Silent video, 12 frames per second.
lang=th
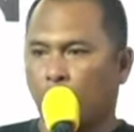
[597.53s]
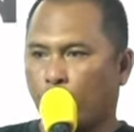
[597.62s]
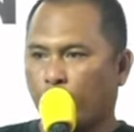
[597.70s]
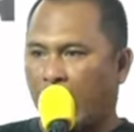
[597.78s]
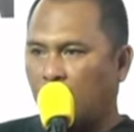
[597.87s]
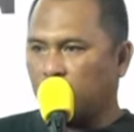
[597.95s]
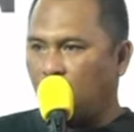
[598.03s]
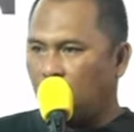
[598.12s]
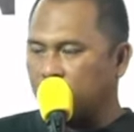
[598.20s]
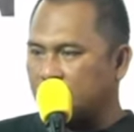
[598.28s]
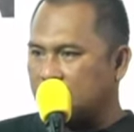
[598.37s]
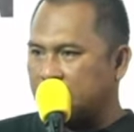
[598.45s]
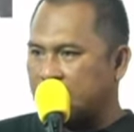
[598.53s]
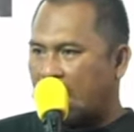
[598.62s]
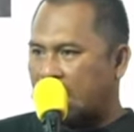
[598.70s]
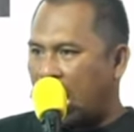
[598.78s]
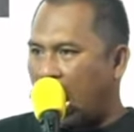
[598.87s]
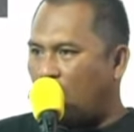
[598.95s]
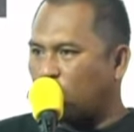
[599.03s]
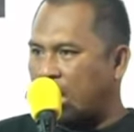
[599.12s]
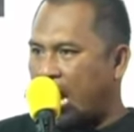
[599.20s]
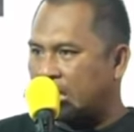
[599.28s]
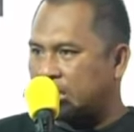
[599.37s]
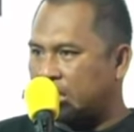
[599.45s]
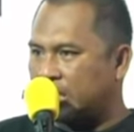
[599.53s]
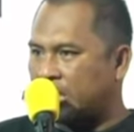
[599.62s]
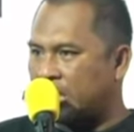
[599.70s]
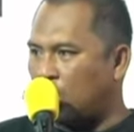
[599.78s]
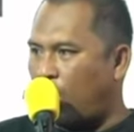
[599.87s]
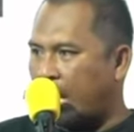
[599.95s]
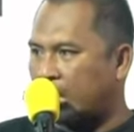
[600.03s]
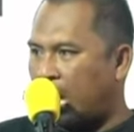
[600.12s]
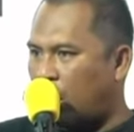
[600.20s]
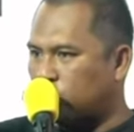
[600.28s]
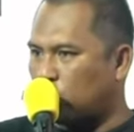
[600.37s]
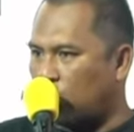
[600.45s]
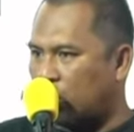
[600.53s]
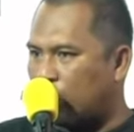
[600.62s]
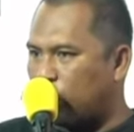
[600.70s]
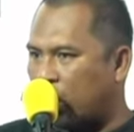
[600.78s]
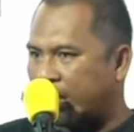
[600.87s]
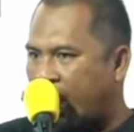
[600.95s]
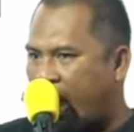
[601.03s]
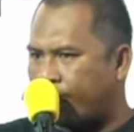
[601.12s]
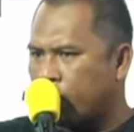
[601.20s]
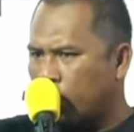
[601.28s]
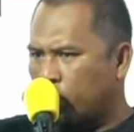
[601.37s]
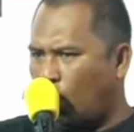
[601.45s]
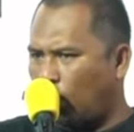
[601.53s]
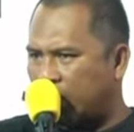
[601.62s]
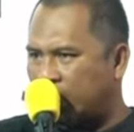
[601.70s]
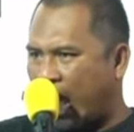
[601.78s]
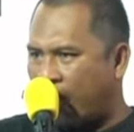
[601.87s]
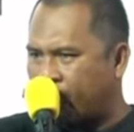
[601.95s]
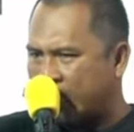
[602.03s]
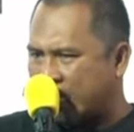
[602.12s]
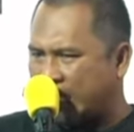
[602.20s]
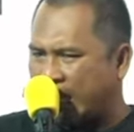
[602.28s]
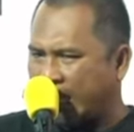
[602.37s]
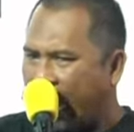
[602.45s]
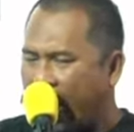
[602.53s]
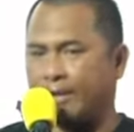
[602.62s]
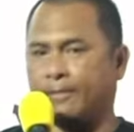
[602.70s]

เราต้องยืนหยัดเอาทักษิณชินวัตรเข้าสู่กระบวนการยุติธรรมคืนให้ได้